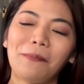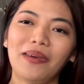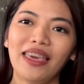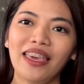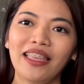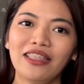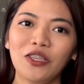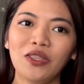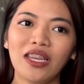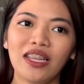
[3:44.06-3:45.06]
And
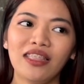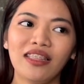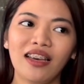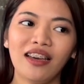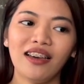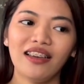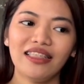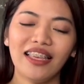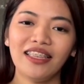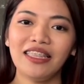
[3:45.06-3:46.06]
yun na rin na
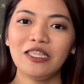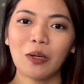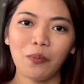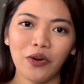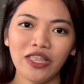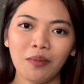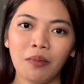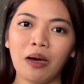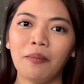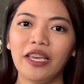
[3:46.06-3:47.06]
dadating sa point na
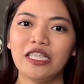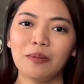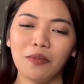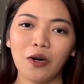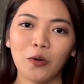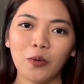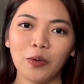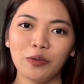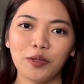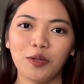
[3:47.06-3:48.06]
mapapaisip ka kung
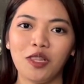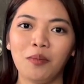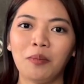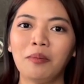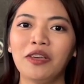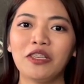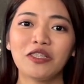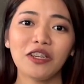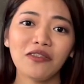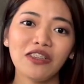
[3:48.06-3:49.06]
tutuloy ko ba yung
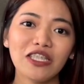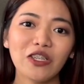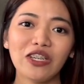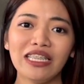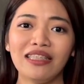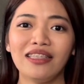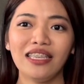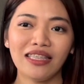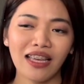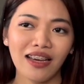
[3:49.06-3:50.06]
service or hindi
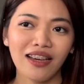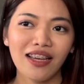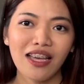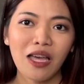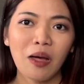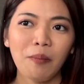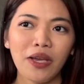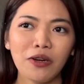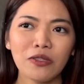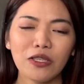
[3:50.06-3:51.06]
na.
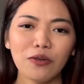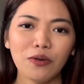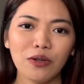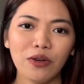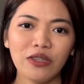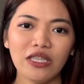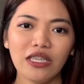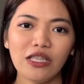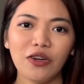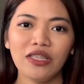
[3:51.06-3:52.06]
Pero siguro si
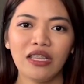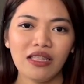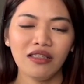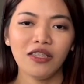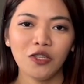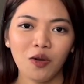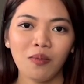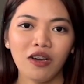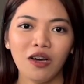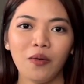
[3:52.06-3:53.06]
Lord na lang din yung
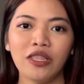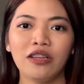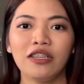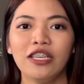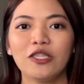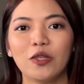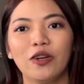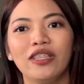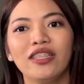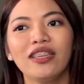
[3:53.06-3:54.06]
gumagawa ng
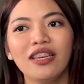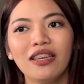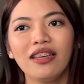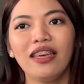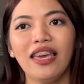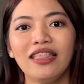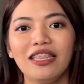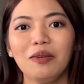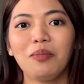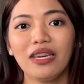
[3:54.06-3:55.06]
reason and
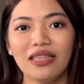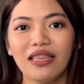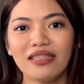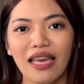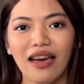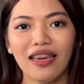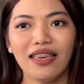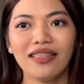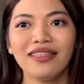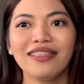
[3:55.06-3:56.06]
ipakita sa
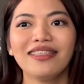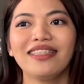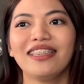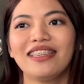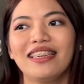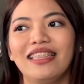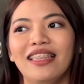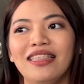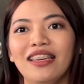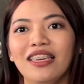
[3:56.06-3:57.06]
akin
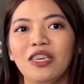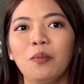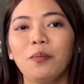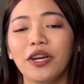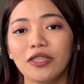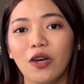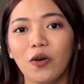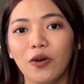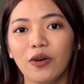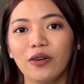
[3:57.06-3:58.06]
na nagiging part
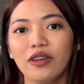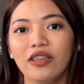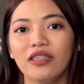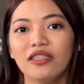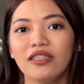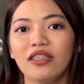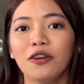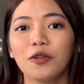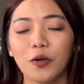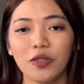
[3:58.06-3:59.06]
ako ng
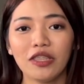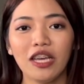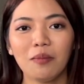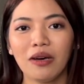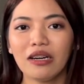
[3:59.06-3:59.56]
growth ng ibang